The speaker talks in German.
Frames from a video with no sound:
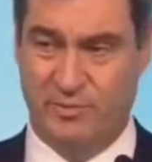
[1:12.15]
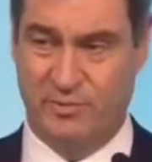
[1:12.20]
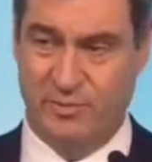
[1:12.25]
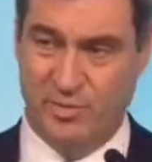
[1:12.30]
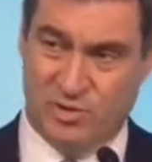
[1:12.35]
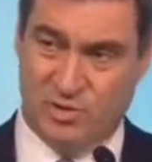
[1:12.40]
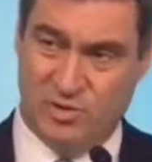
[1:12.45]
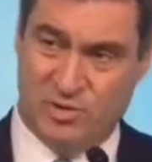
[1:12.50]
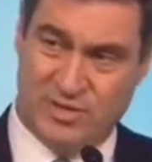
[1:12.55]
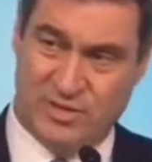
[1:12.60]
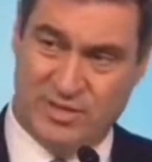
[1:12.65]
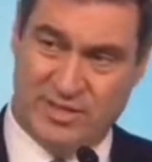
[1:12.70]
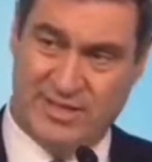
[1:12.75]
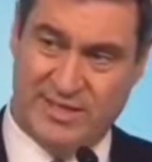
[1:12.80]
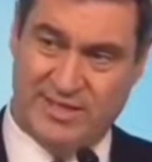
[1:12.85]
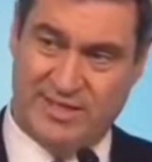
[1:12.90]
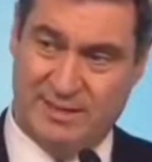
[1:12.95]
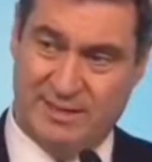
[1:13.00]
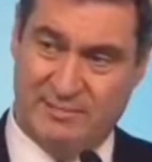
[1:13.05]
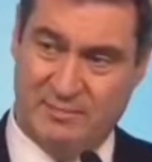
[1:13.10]
Du musst sozusagen die
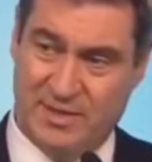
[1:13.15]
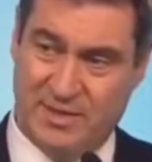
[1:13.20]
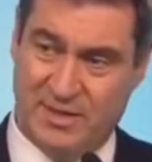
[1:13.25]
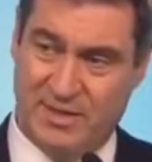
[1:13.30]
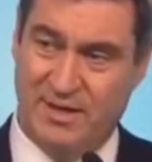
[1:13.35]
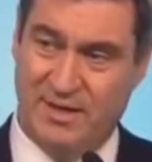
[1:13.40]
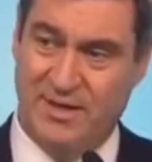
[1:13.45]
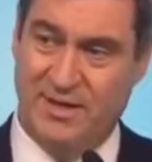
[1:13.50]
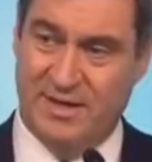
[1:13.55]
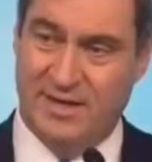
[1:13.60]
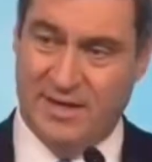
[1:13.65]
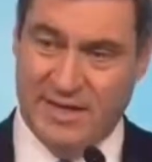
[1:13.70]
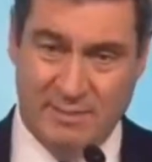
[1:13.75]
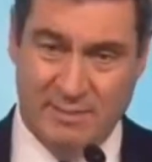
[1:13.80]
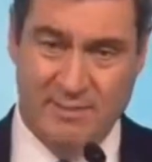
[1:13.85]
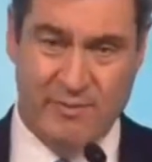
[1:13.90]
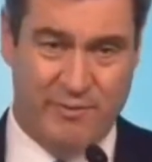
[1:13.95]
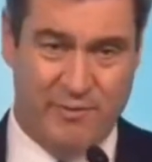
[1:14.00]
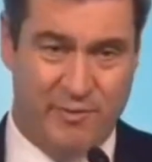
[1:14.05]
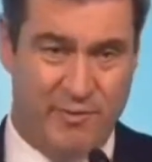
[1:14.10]
gesamte
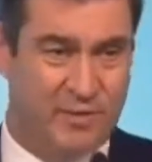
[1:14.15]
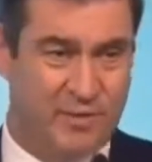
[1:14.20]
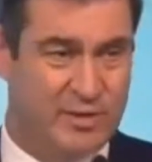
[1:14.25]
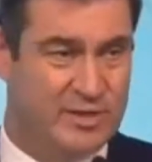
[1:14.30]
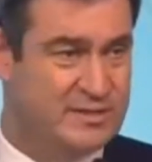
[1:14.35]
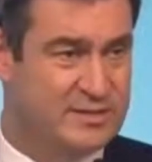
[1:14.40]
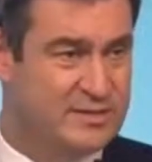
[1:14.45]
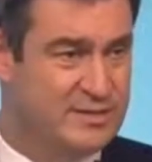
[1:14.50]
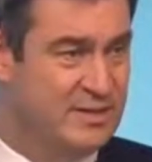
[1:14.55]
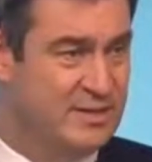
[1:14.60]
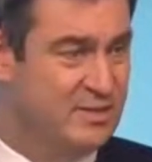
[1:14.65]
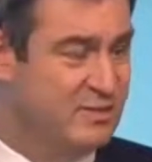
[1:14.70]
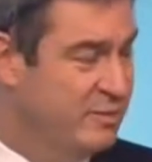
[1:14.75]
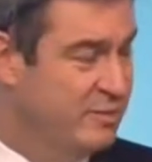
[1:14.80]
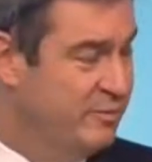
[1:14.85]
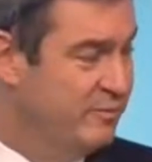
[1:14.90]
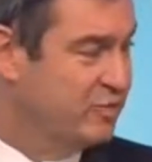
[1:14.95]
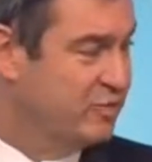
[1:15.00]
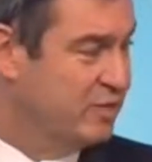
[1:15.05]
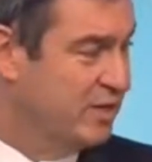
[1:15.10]
Impflogistik und
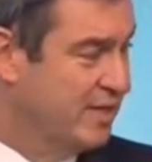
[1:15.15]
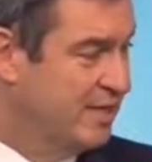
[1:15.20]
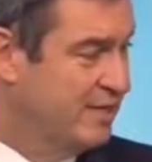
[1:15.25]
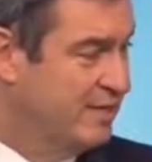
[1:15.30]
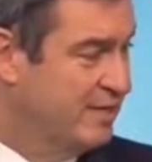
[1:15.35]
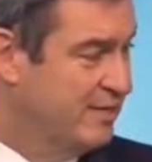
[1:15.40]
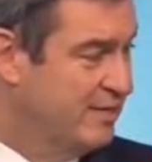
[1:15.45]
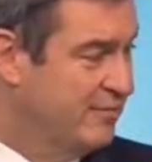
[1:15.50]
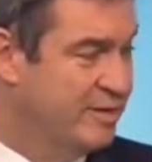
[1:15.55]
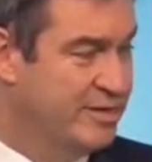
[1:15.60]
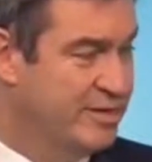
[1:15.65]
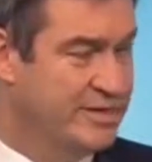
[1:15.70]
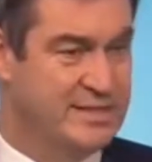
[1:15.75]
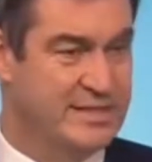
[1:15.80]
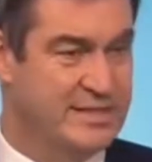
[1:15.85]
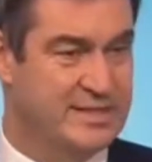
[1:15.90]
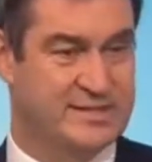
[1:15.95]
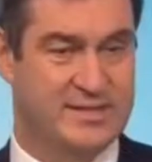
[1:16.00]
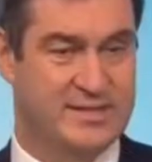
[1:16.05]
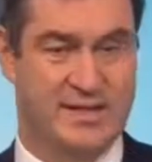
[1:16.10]
Impfstrategie für das
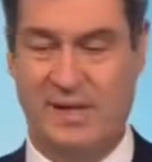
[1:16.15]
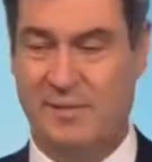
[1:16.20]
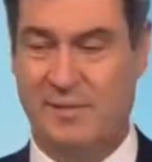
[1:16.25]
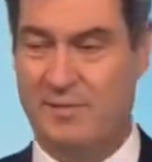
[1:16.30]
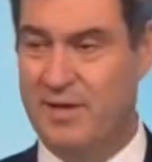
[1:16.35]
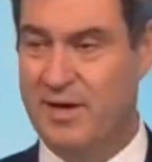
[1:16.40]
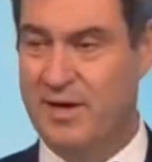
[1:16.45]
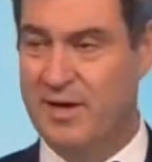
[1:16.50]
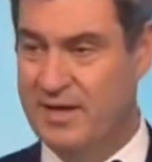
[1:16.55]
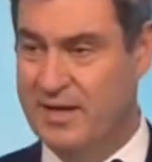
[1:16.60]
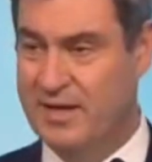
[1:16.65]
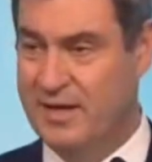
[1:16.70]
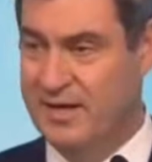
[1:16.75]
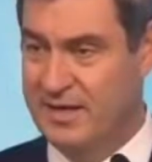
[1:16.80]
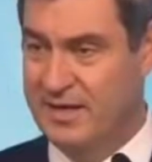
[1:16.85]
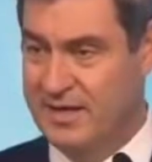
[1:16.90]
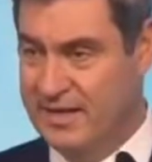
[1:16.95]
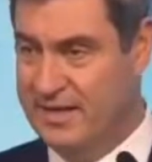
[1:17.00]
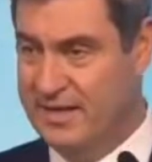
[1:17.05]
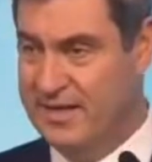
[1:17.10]
nächste halbe Jahr
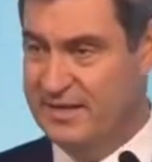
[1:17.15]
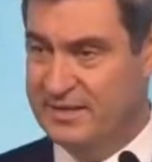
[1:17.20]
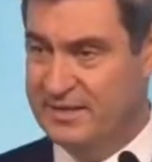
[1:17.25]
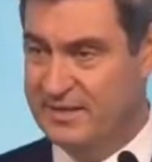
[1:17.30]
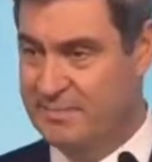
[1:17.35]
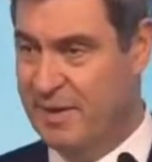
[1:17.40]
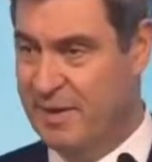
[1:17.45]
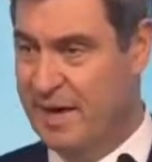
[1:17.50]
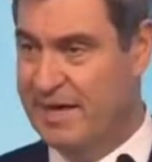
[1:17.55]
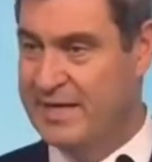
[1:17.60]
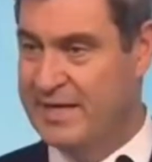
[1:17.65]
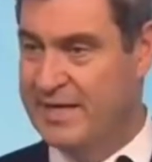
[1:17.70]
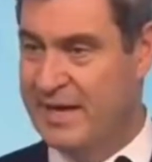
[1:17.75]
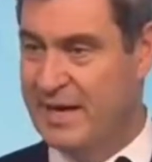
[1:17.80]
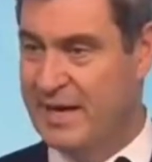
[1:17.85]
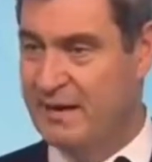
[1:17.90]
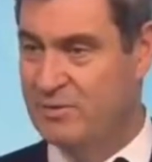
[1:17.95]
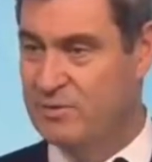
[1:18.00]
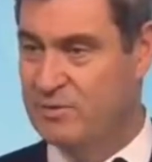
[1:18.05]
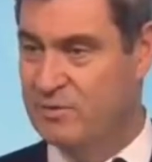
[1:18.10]
in diesen beiden
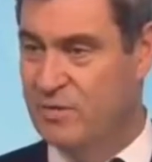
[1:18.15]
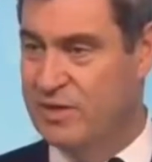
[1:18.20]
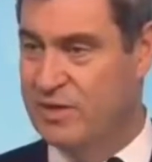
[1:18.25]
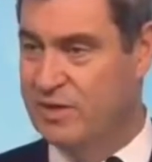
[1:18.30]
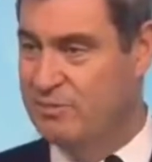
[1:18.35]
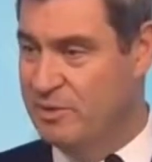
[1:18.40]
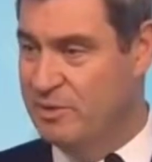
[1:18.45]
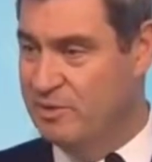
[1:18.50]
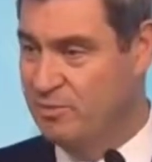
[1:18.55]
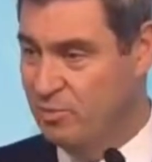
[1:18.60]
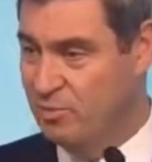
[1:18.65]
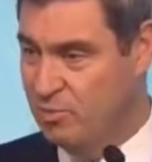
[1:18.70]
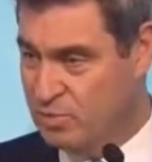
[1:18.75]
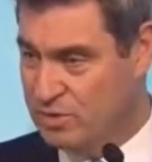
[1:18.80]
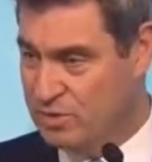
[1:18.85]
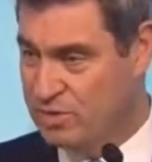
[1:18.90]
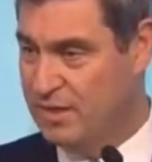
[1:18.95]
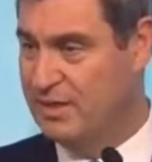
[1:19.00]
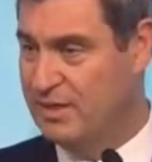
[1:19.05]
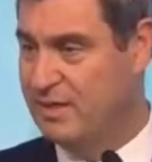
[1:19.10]
Herausforderungen mit
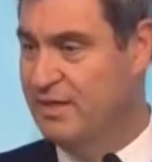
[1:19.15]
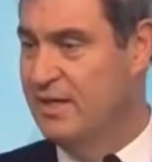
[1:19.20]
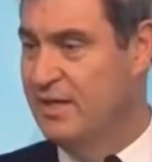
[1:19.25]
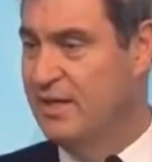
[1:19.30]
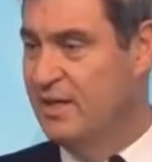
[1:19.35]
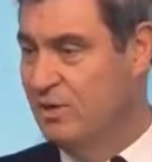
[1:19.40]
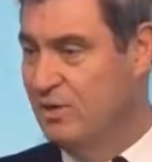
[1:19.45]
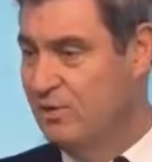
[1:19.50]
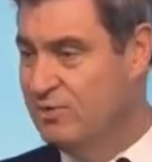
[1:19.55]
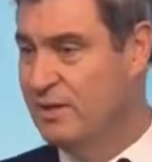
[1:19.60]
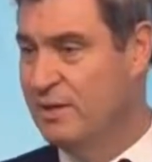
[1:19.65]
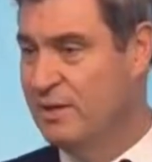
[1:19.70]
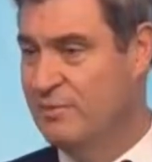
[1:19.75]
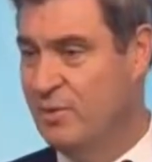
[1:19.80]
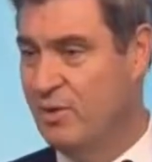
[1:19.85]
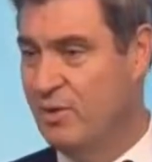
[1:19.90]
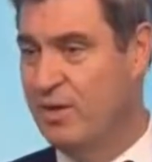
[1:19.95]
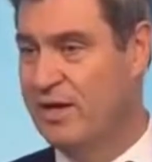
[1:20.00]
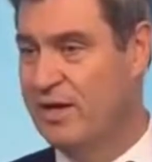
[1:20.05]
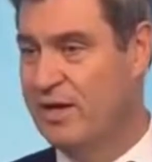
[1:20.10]
Boostern und dann
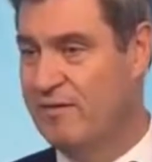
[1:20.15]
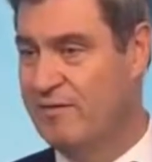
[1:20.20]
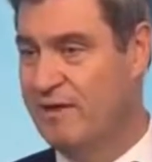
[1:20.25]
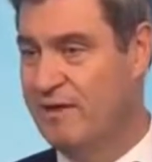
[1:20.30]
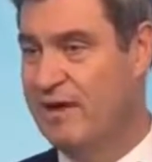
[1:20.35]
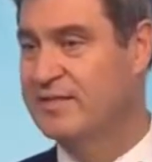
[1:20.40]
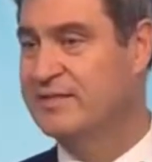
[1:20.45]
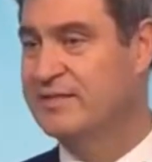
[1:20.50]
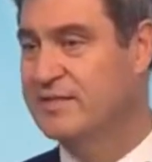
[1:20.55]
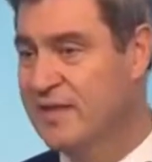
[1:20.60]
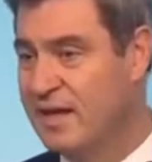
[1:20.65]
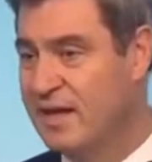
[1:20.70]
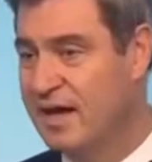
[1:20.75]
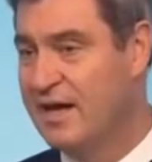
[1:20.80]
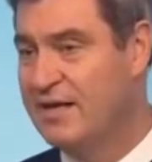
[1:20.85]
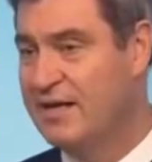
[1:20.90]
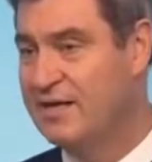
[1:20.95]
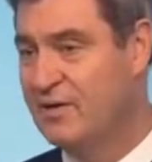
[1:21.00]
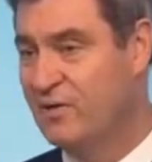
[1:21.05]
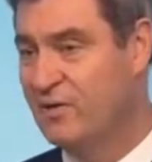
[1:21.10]
möglicherweise
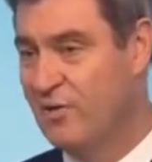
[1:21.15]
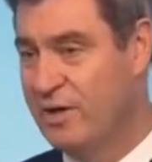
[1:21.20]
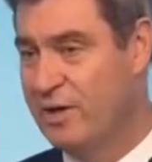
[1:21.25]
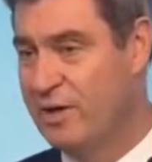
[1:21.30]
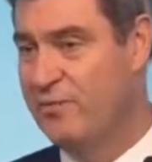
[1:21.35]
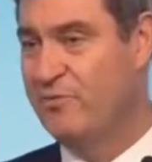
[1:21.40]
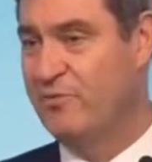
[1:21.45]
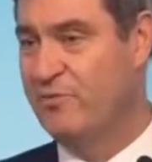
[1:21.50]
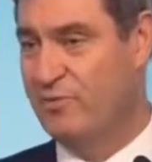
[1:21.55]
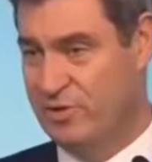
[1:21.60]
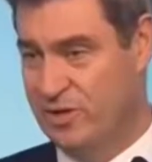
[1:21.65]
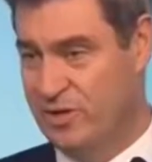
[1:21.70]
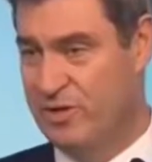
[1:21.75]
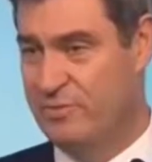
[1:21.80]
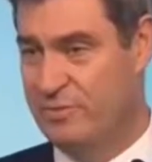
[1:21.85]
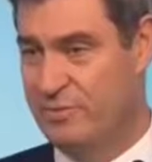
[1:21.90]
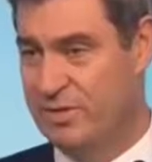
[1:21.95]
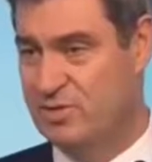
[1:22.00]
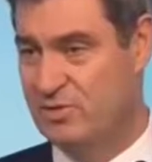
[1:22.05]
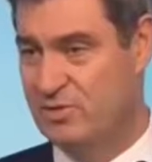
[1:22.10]
eine Neuimpfung dann
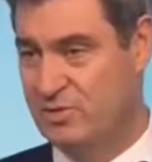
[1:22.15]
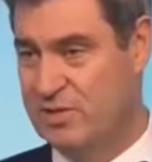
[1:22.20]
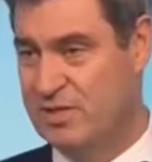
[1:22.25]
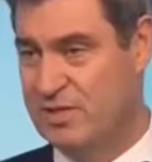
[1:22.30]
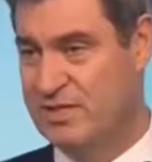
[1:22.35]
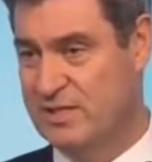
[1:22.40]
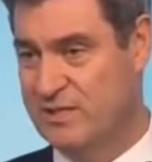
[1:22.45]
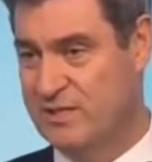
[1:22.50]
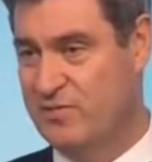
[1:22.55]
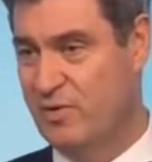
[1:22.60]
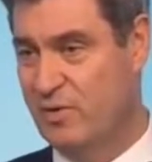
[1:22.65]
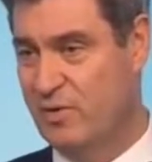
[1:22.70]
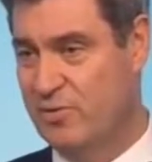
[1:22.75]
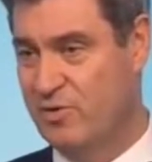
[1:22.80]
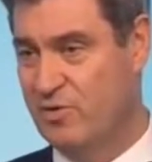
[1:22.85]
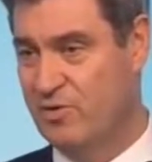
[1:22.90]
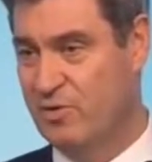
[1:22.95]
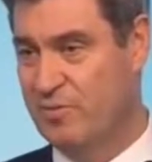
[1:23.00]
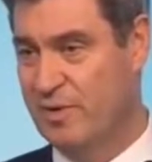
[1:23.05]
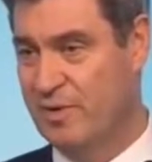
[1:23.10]
nochmal zusätzlich für
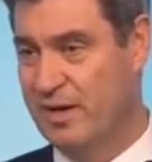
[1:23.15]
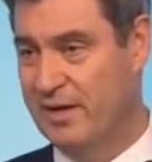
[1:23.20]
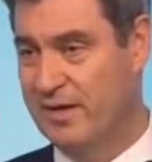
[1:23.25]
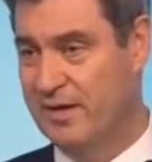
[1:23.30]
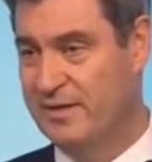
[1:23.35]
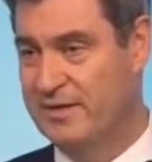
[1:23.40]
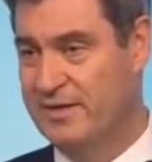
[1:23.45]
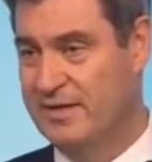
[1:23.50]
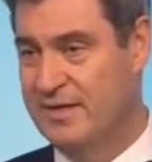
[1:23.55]
Omikron machen.